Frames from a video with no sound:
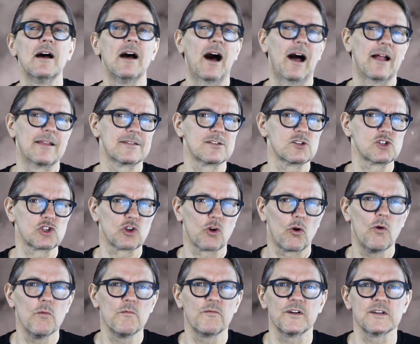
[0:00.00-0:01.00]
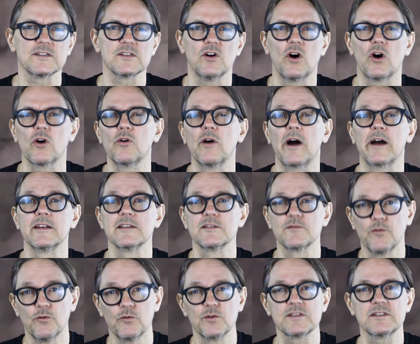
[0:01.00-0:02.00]
als Stromversorgung eines
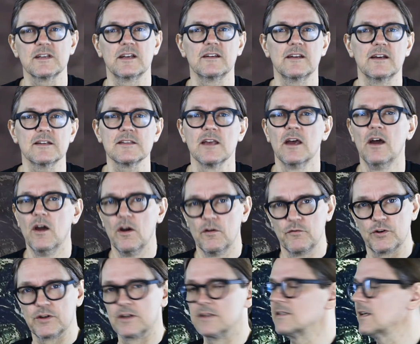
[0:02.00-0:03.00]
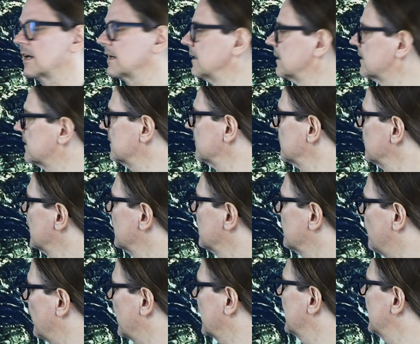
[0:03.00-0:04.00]
Funksenders für den Satelliten
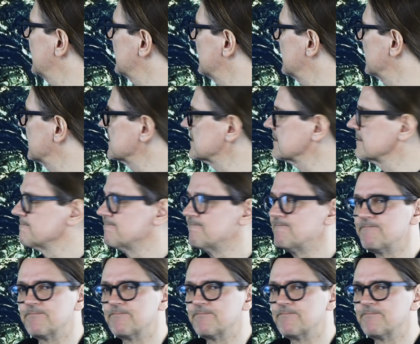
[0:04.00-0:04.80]
Vanguard 1.